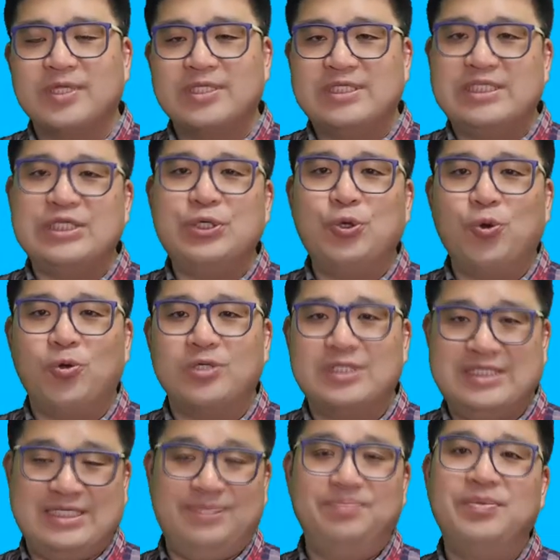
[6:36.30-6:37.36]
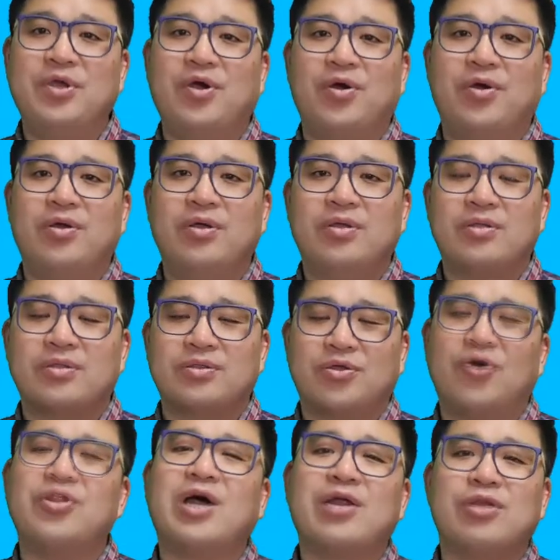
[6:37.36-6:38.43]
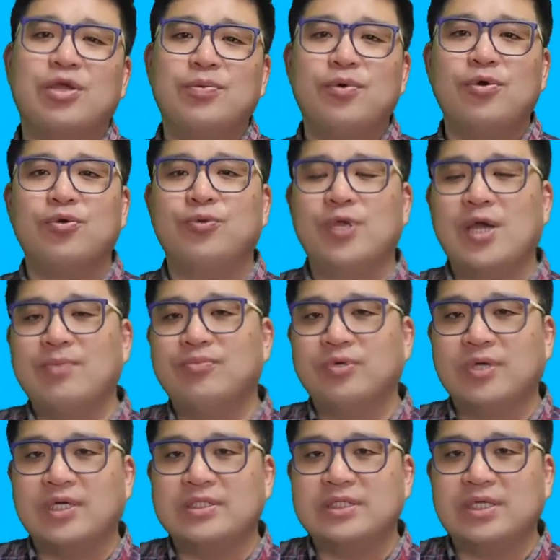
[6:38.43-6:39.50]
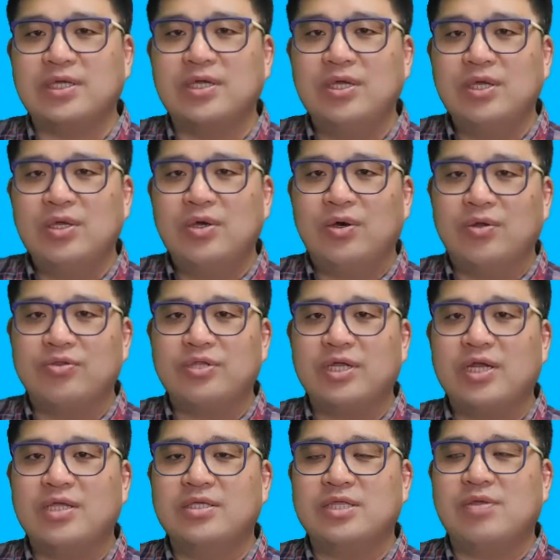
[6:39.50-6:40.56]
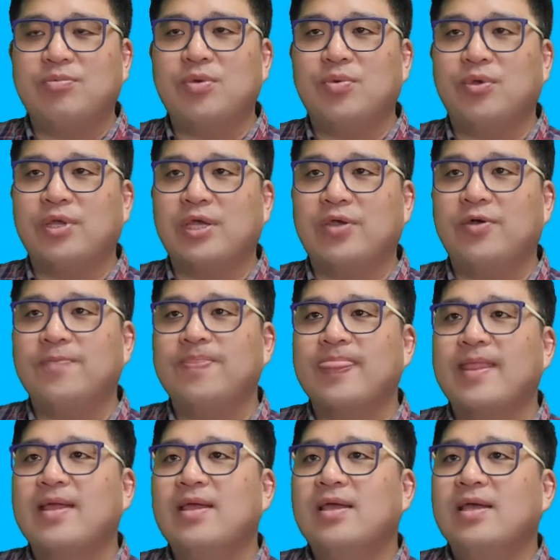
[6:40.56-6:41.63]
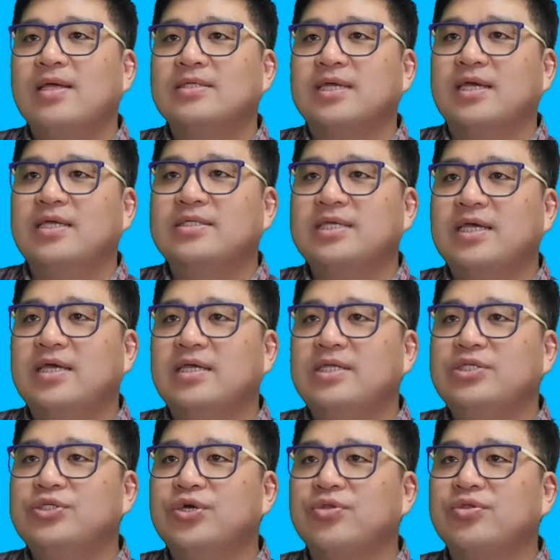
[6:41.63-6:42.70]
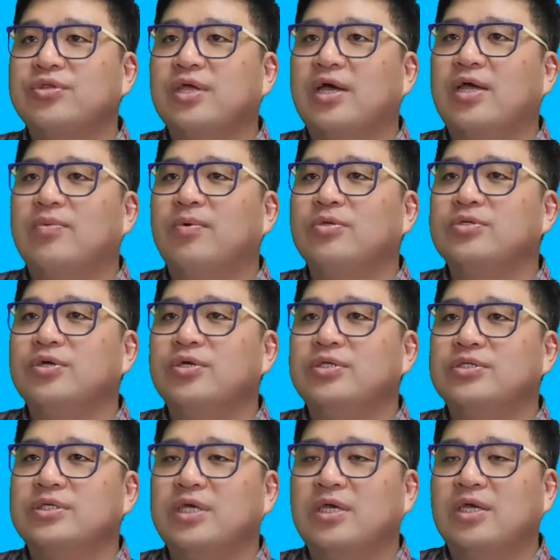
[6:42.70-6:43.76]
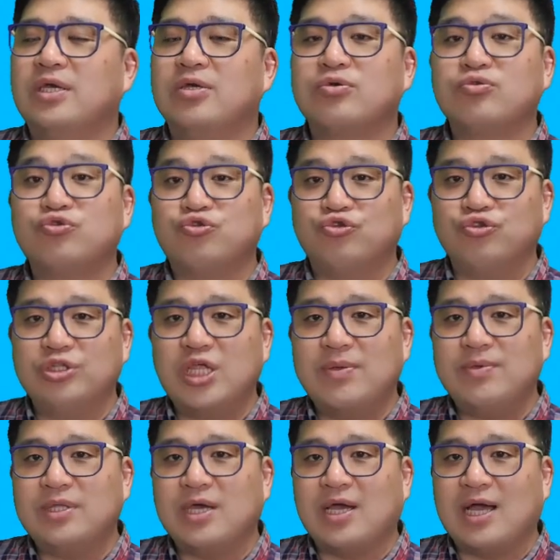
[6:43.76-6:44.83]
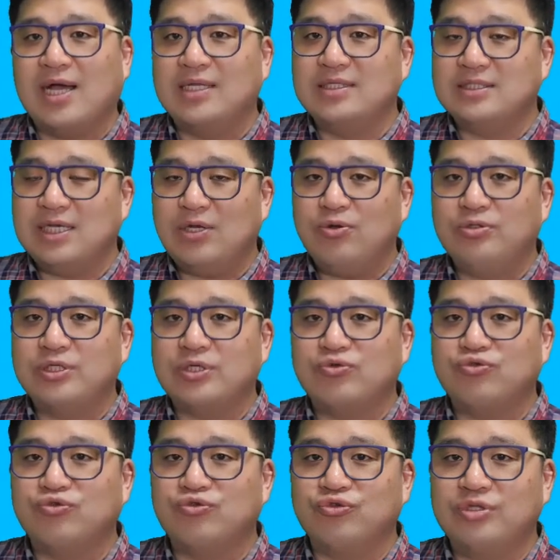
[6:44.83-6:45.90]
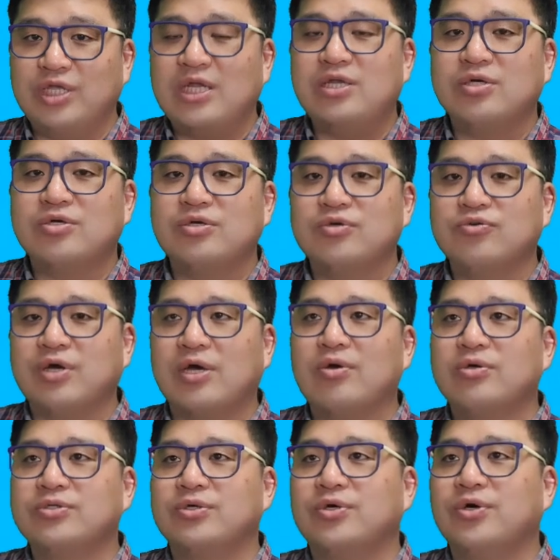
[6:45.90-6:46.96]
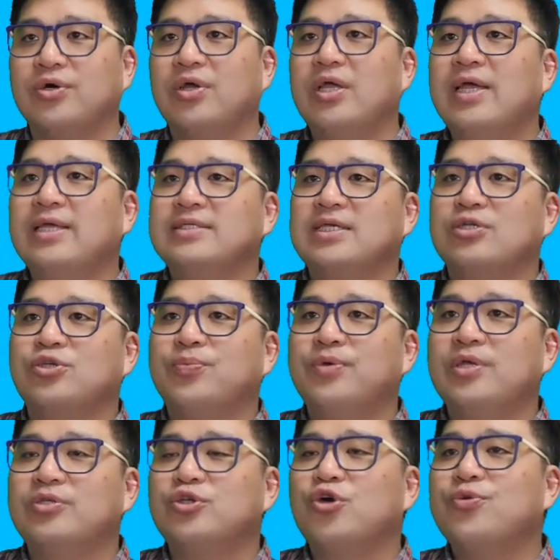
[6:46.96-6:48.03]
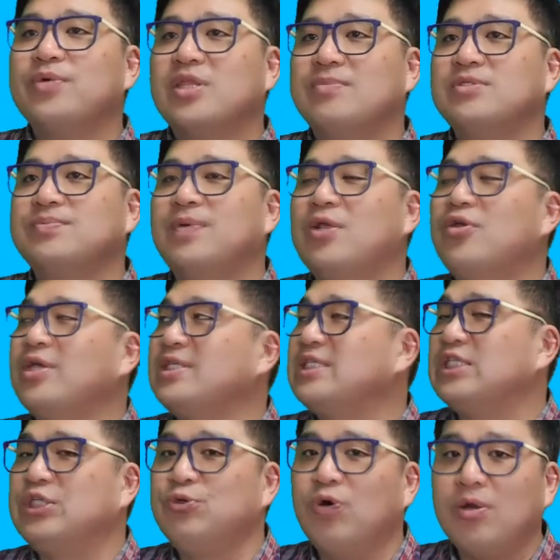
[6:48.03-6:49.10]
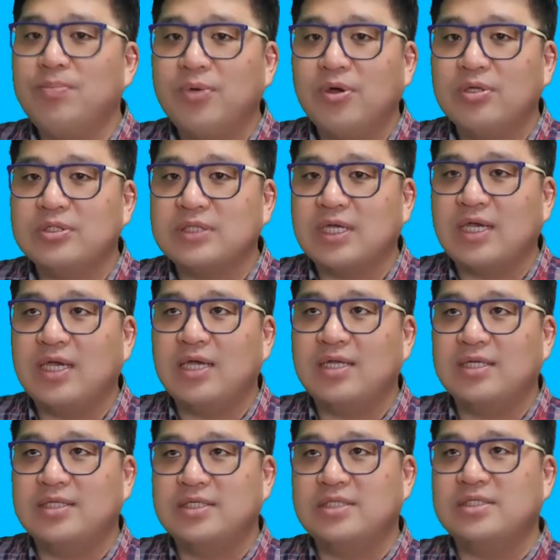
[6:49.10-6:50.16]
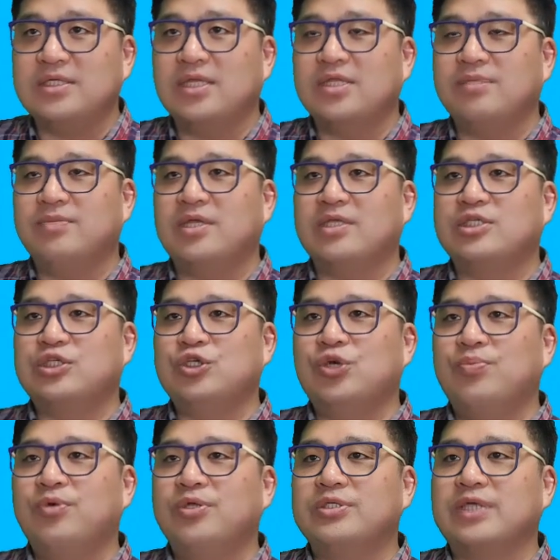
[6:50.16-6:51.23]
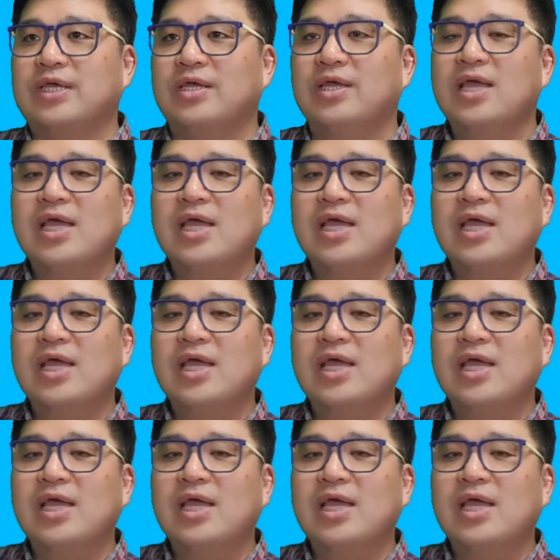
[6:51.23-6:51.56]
징용, 징병, 더 나아가서 일번금 위안부까지 어, 스타를 간에 살펴볼게요. 자, 일제 인적 스타일 먼저 이제 군대입니다. 강제로 이제 군대를 끌고 간 거죠. 자, 첫 번째 1938년에 지원병제를 실시했습니다. 지원병제.